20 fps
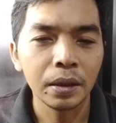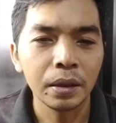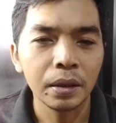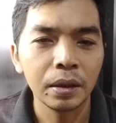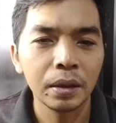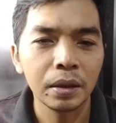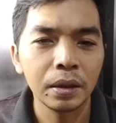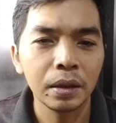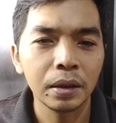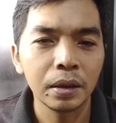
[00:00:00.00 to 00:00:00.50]

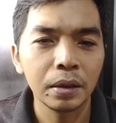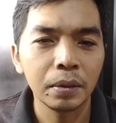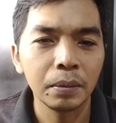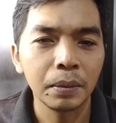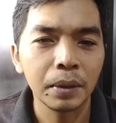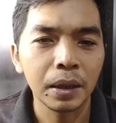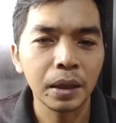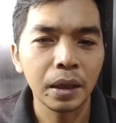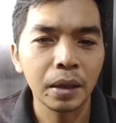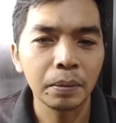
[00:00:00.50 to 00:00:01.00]
uh,
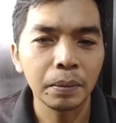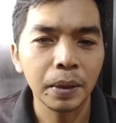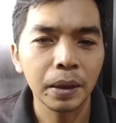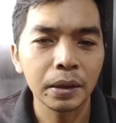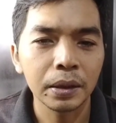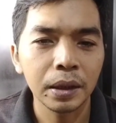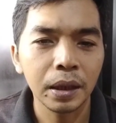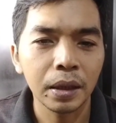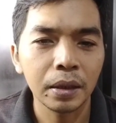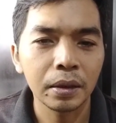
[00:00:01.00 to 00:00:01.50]

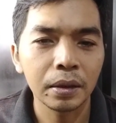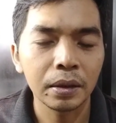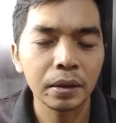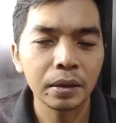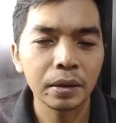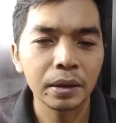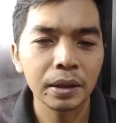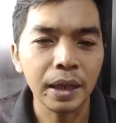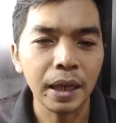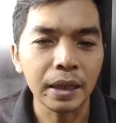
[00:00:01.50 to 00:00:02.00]
mendapatkan
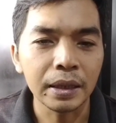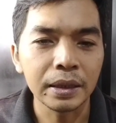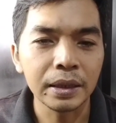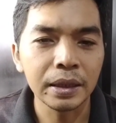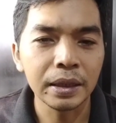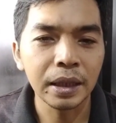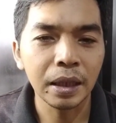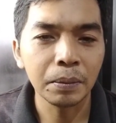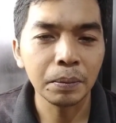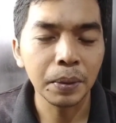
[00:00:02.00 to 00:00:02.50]

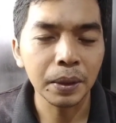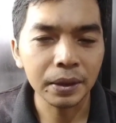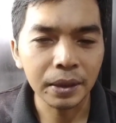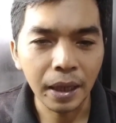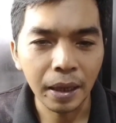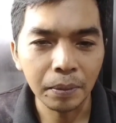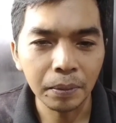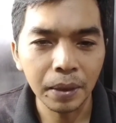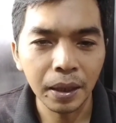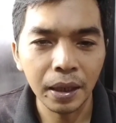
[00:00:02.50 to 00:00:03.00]
gaji yang
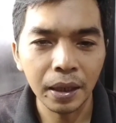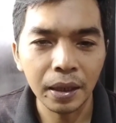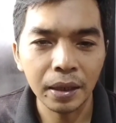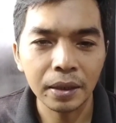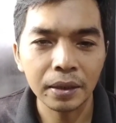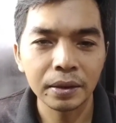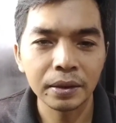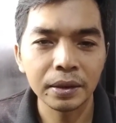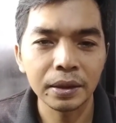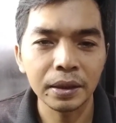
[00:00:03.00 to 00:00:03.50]
bertambah
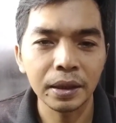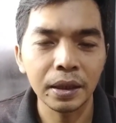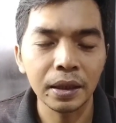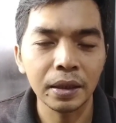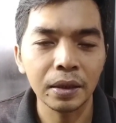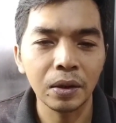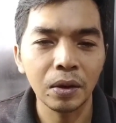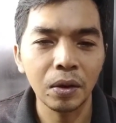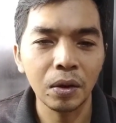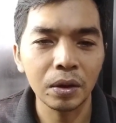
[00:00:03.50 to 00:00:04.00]

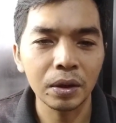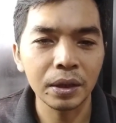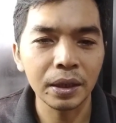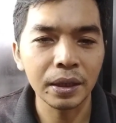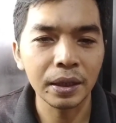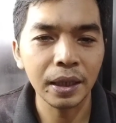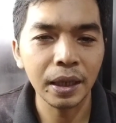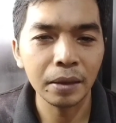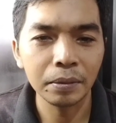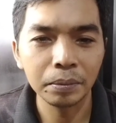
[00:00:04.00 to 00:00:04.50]
ya
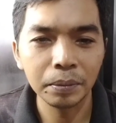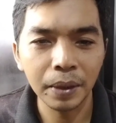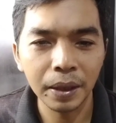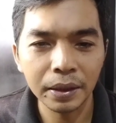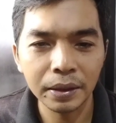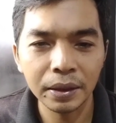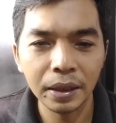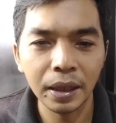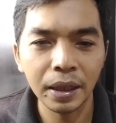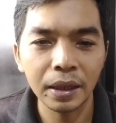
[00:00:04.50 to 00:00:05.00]
order yang
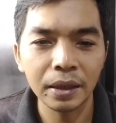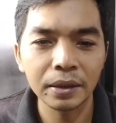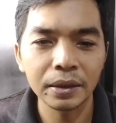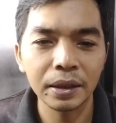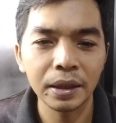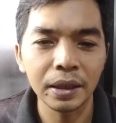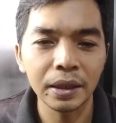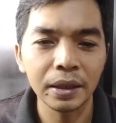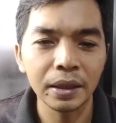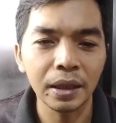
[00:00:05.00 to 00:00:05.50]
banyak
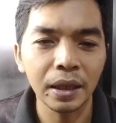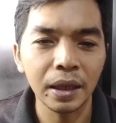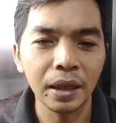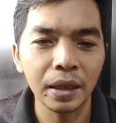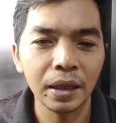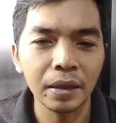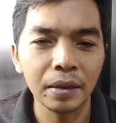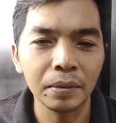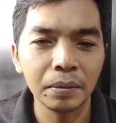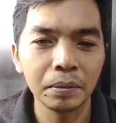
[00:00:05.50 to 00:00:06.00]

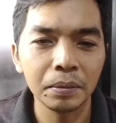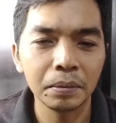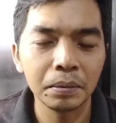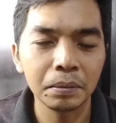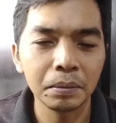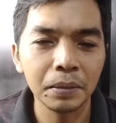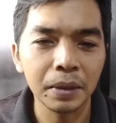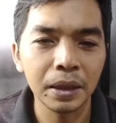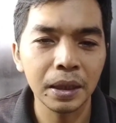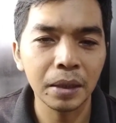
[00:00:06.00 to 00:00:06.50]
sehingga
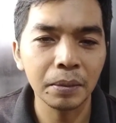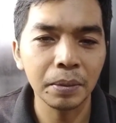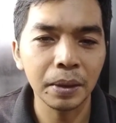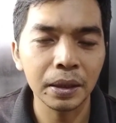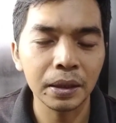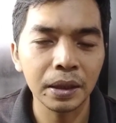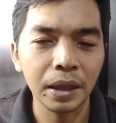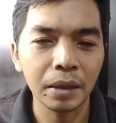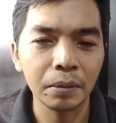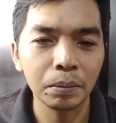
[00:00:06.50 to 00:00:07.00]

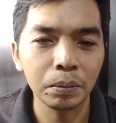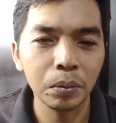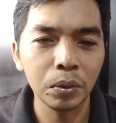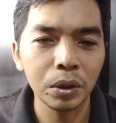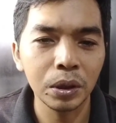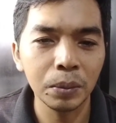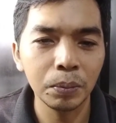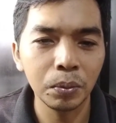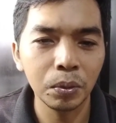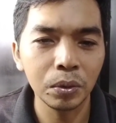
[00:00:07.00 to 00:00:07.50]
mendapatkan
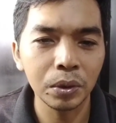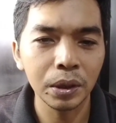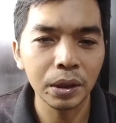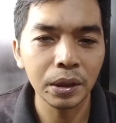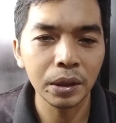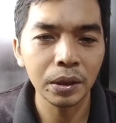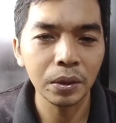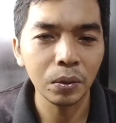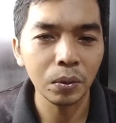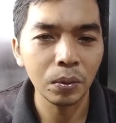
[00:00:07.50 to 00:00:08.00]

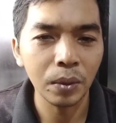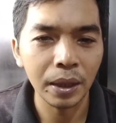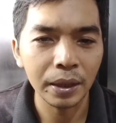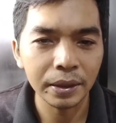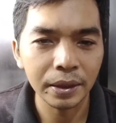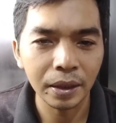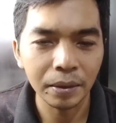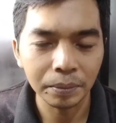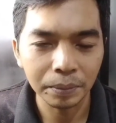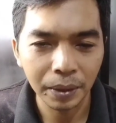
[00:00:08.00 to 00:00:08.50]
pundi-pundi
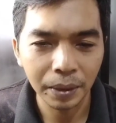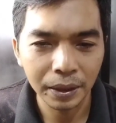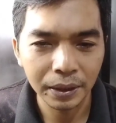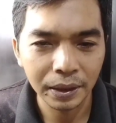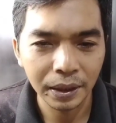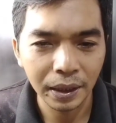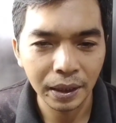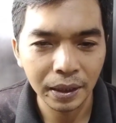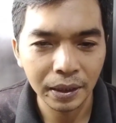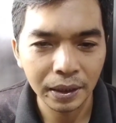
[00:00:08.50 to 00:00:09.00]
uang yang
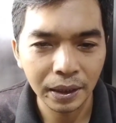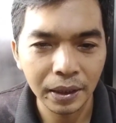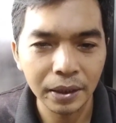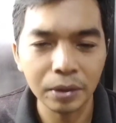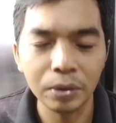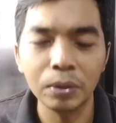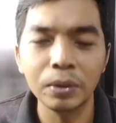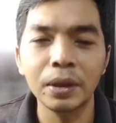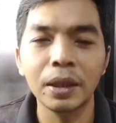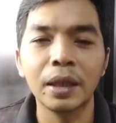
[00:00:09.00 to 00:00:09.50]
banyak. Nah
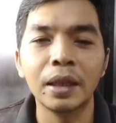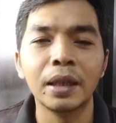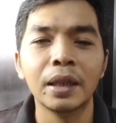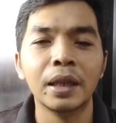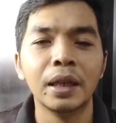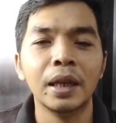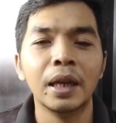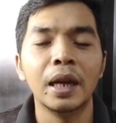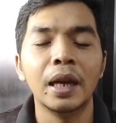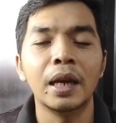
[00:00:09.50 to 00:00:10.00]
itu ya
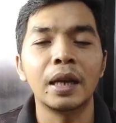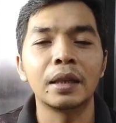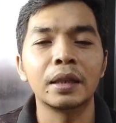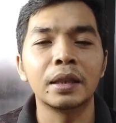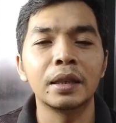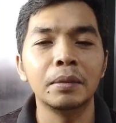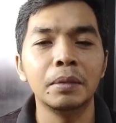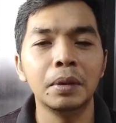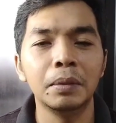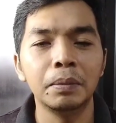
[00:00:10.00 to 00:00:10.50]

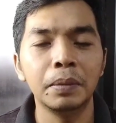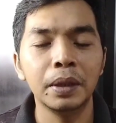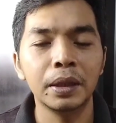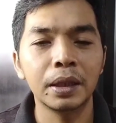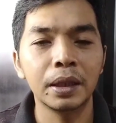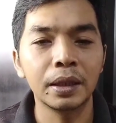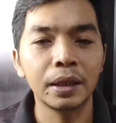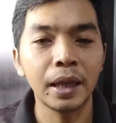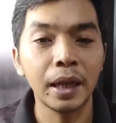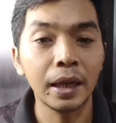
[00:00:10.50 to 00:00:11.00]
arti mimpi
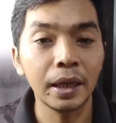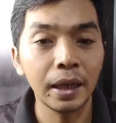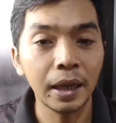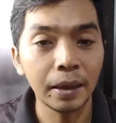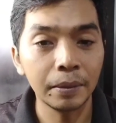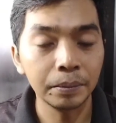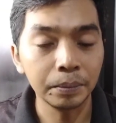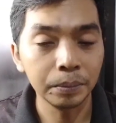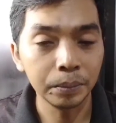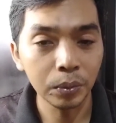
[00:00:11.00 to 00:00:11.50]
tentang
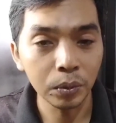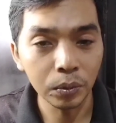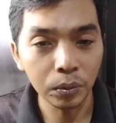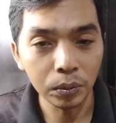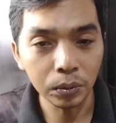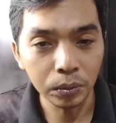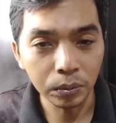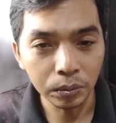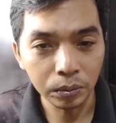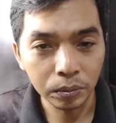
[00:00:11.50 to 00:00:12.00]

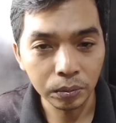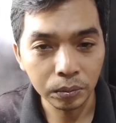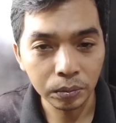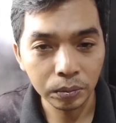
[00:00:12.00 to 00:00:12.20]
lampu.